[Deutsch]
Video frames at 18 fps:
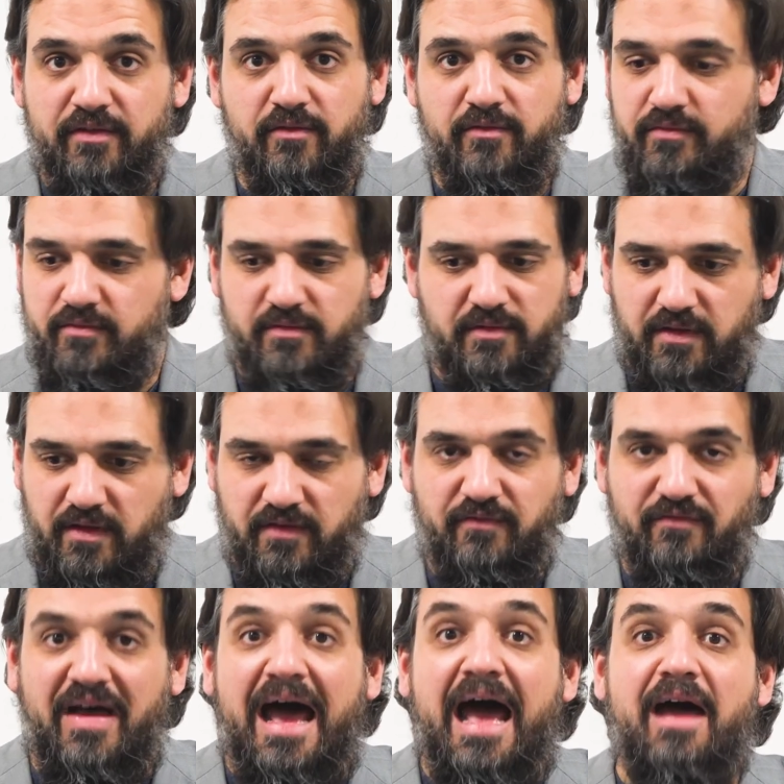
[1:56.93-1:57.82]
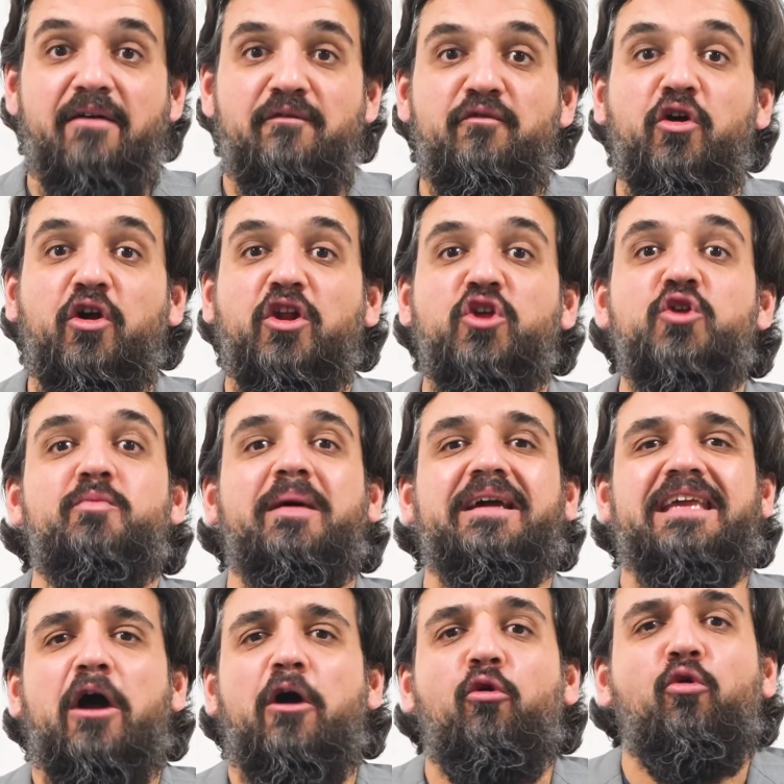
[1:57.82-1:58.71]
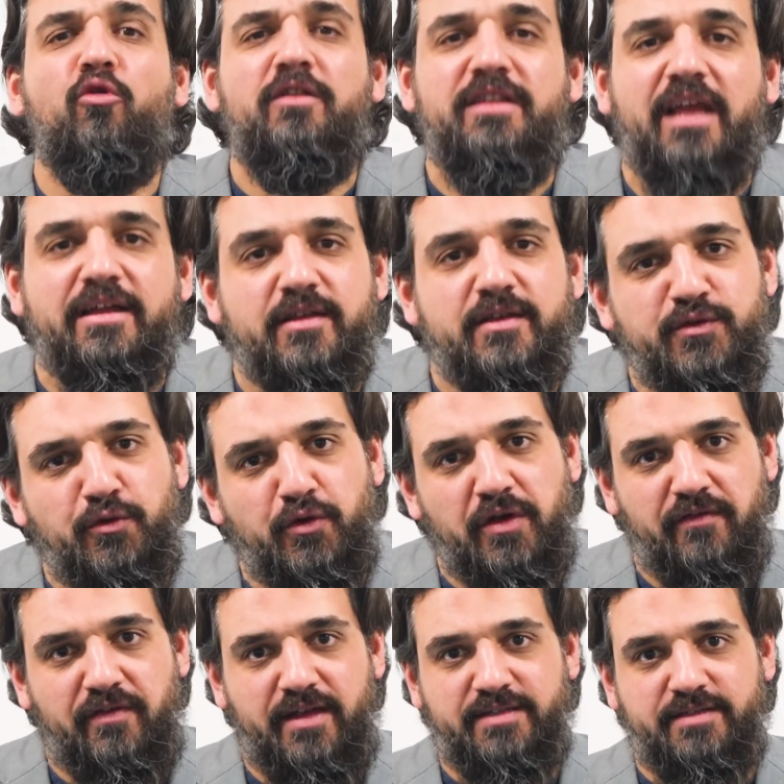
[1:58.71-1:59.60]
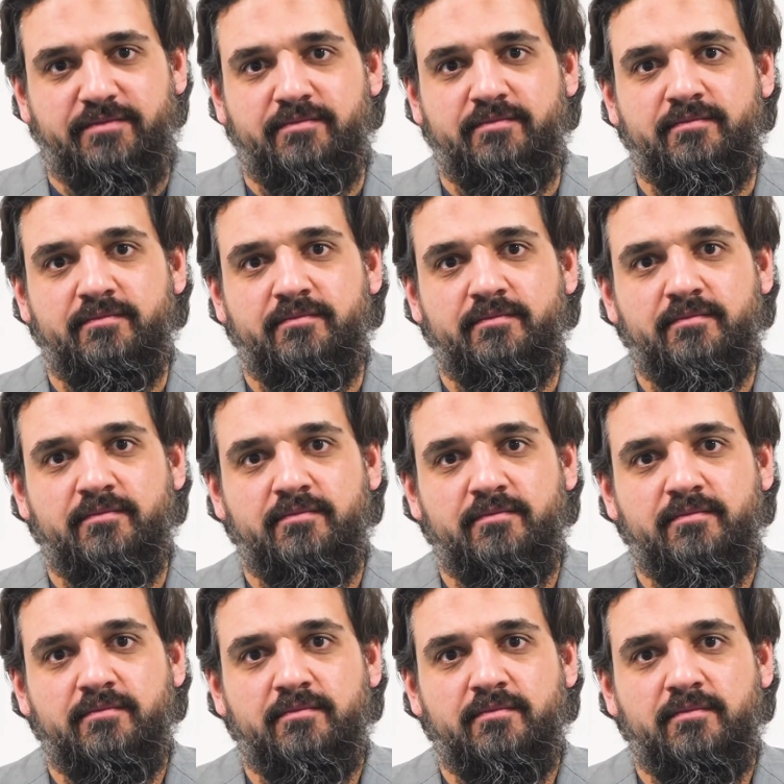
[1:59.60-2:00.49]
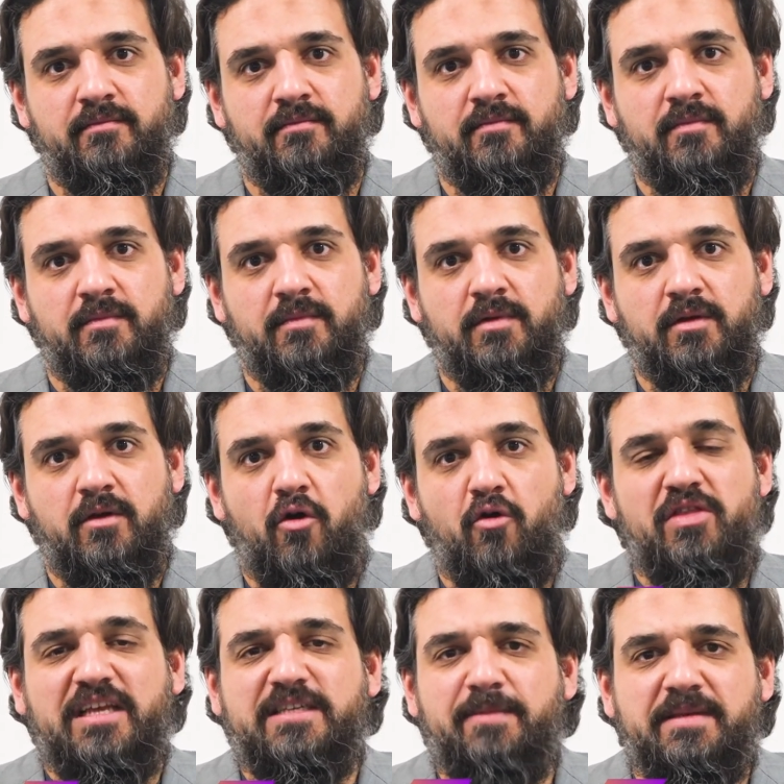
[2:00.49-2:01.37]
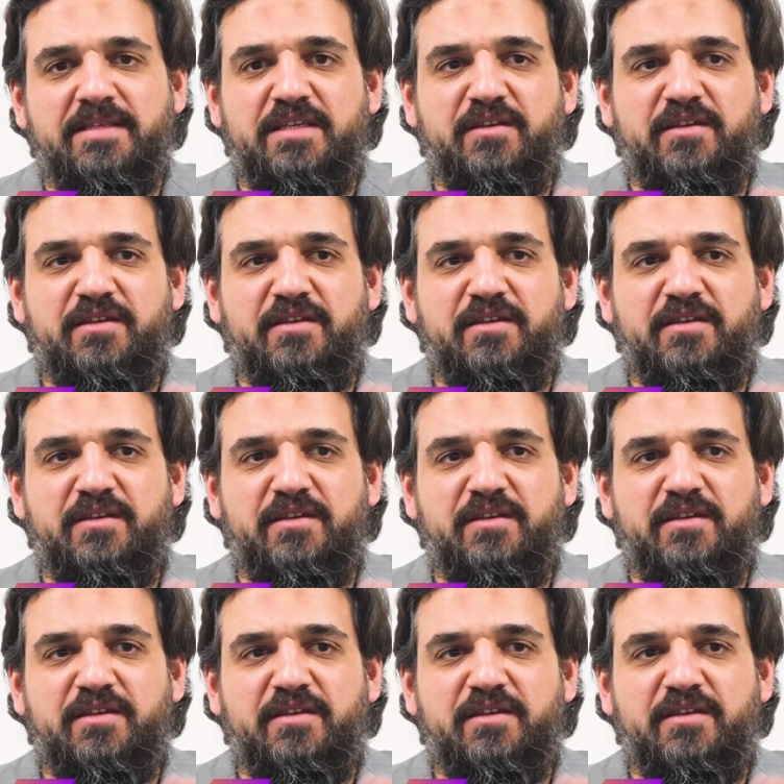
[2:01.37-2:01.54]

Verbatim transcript: und das war wirklich über Jahrhunderte so gewesen. Und dass man